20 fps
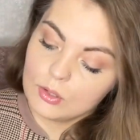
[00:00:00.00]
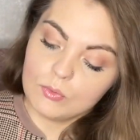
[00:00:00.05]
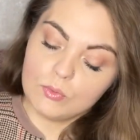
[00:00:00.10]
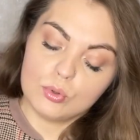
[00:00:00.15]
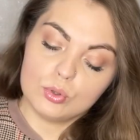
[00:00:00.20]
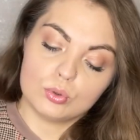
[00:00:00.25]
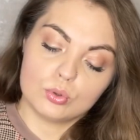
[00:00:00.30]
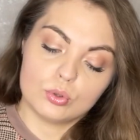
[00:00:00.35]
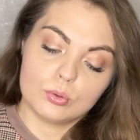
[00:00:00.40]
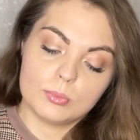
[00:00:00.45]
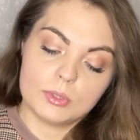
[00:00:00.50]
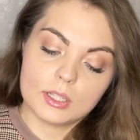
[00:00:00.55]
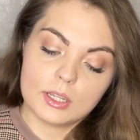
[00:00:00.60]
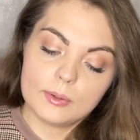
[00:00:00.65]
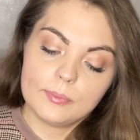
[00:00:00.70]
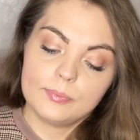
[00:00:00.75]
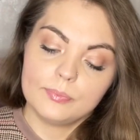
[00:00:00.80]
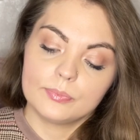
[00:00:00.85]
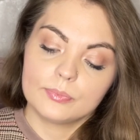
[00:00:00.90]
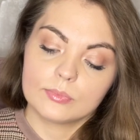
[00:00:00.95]
вот он у
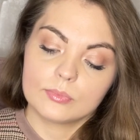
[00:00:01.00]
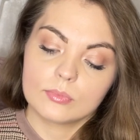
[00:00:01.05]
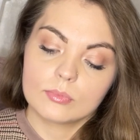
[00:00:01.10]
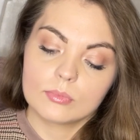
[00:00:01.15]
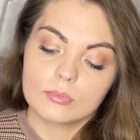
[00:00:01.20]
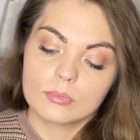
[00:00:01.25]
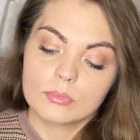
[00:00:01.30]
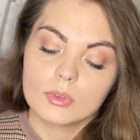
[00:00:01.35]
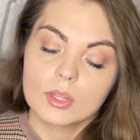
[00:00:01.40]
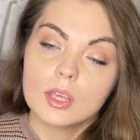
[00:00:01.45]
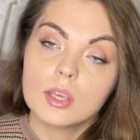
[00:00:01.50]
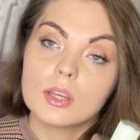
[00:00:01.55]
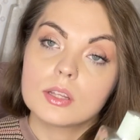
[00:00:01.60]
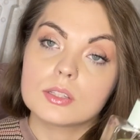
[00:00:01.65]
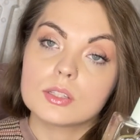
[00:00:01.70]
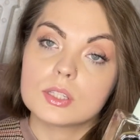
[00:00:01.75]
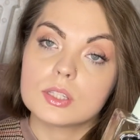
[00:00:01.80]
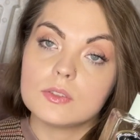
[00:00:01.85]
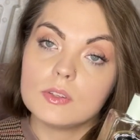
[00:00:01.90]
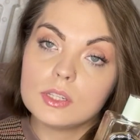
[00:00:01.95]
меня
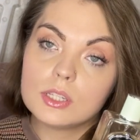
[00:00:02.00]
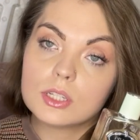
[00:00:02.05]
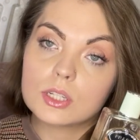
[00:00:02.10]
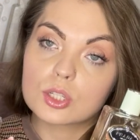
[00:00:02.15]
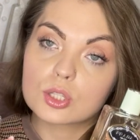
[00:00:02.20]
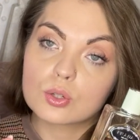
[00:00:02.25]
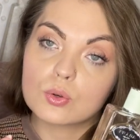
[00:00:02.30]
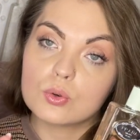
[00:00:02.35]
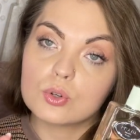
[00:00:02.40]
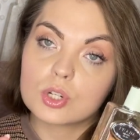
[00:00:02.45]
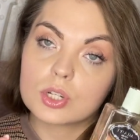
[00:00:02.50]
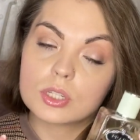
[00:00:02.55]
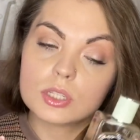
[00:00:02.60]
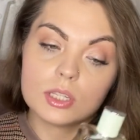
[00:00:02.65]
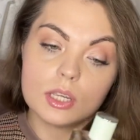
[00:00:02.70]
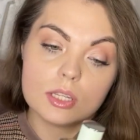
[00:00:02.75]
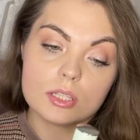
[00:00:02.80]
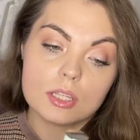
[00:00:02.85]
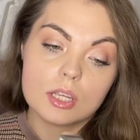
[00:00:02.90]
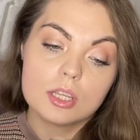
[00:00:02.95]
действительно схожесть
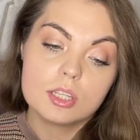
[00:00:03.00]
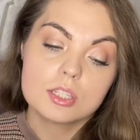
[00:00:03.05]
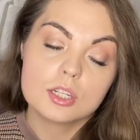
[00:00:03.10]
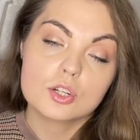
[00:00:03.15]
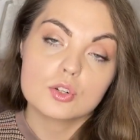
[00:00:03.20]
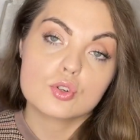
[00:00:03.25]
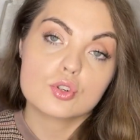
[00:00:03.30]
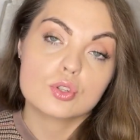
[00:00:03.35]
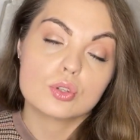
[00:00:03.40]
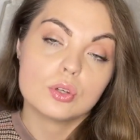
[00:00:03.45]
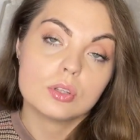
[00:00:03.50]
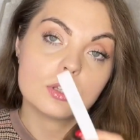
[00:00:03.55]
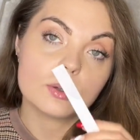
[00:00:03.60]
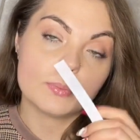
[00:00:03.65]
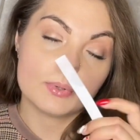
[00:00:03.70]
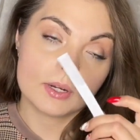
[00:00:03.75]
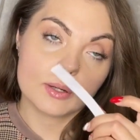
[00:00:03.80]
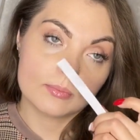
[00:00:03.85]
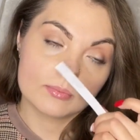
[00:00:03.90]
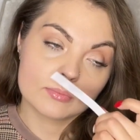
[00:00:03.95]
есть. Я не скажу, что это
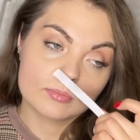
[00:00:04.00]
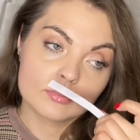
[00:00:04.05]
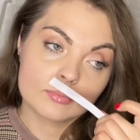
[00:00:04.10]
прям